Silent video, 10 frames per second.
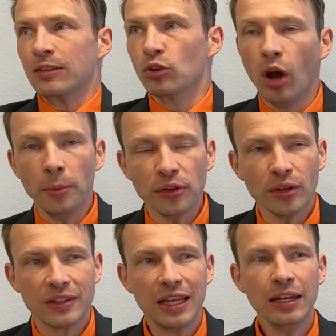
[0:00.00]
Du kommst
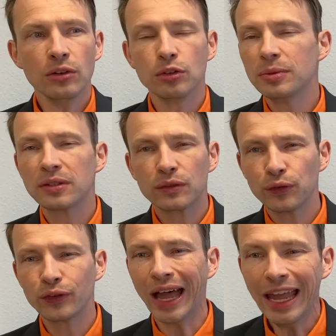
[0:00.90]
dorthin und du bist
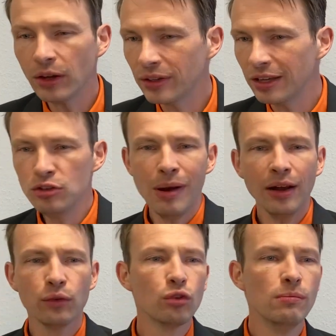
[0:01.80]
frei und
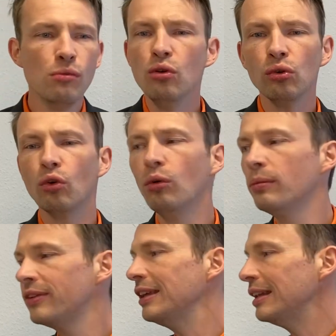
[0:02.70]
überall, wo du Müll
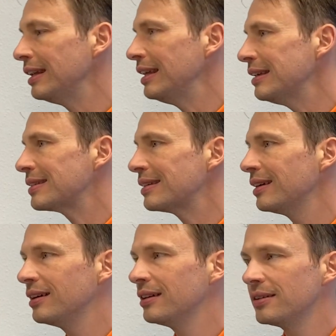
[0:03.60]
rumsehen liest,
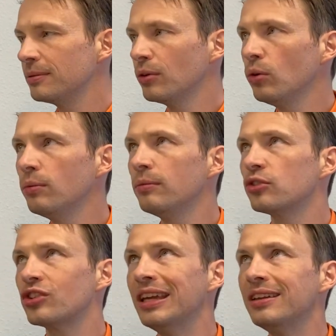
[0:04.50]
äh,
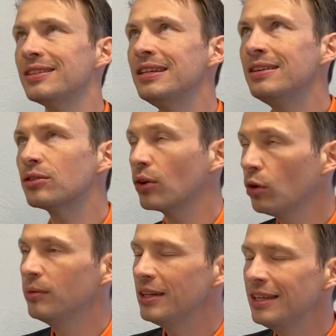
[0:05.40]
rumstehen siehst oder
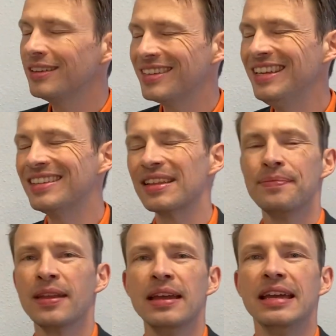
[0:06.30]
rumliegen siehst,
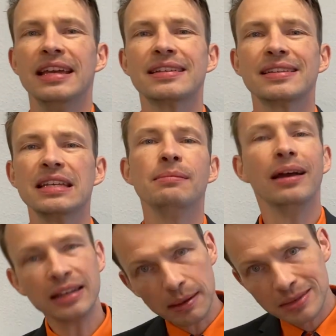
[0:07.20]
ist es
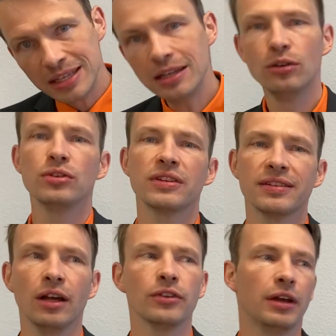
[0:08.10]
immer in deinem Gehirn, löst
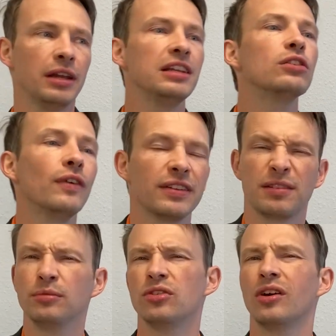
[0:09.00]
das aus, oh, da liegt noch was,
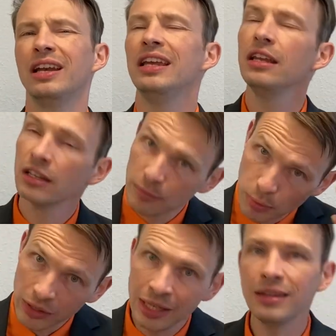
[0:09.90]
das muss ich noch erledigen, das
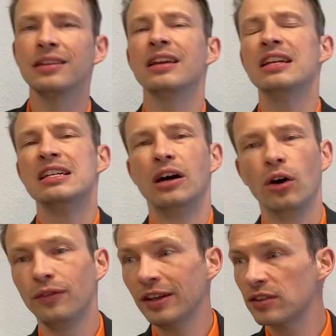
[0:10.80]
blockiert dich.
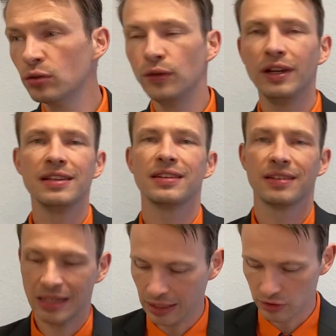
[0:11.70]
Und wenn es zu viel ist,
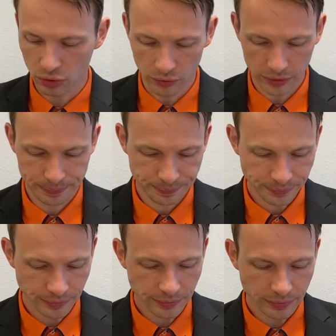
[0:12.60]
ist es Katastrophe.
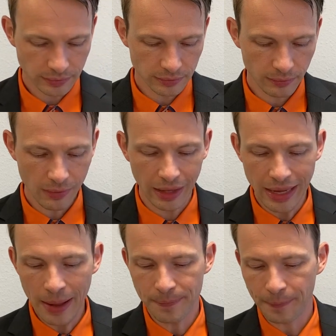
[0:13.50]

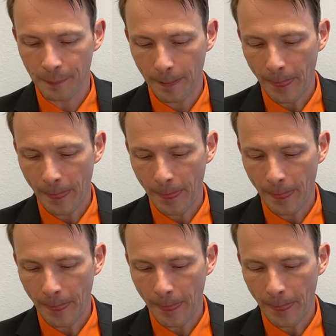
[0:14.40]
Ja,